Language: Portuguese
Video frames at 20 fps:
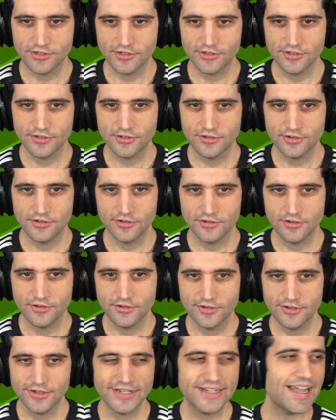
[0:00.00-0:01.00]
Foi aquele
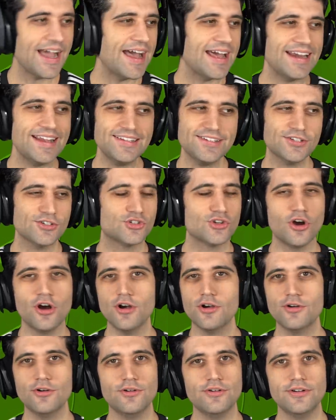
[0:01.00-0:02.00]
4x3. Né? Cara, né? esse Pega jogo... Um...
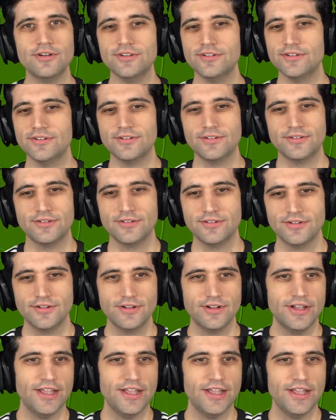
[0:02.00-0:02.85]
Abre outro link aí.